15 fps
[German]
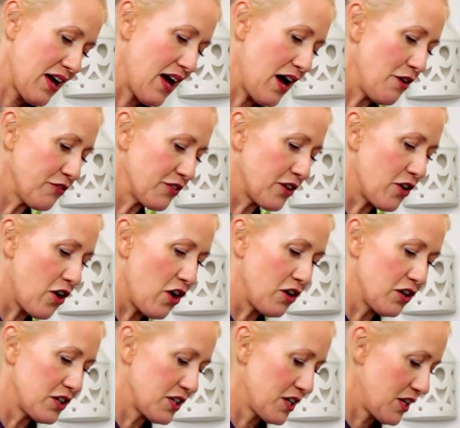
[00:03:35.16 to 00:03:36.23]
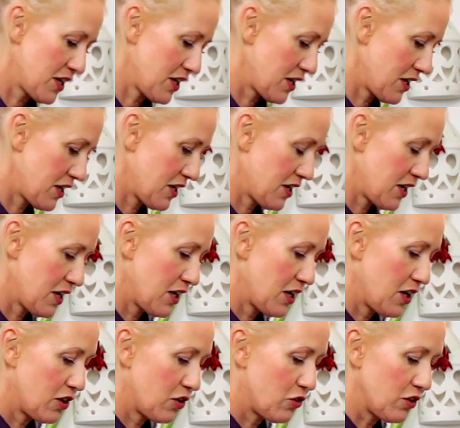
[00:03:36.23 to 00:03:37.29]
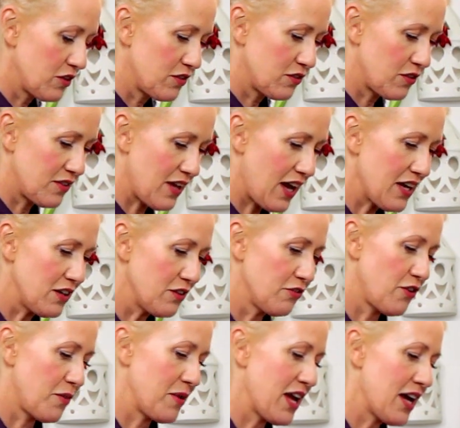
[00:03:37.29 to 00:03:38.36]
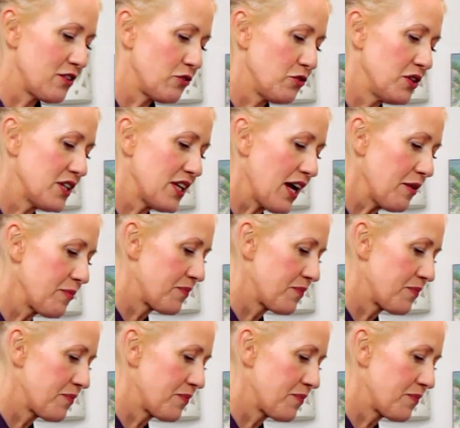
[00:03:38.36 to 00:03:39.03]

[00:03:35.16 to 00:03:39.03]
Aufgekocht, kurz zur Seite, vom Herd runter.